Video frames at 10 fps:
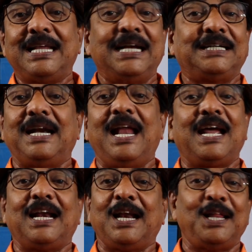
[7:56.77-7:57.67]

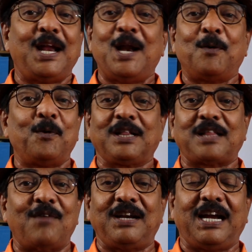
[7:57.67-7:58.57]
எட்டில் கெடுறதுனால கூட
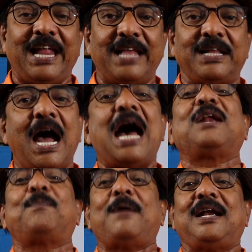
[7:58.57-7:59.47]
தவறு கிடையாது
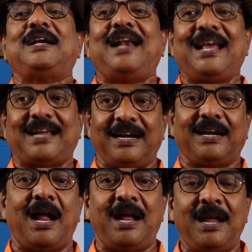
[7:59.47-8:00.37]
ஆறு பன்னெண்டில்
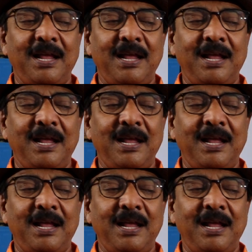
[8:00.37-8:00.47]
கெடுறான்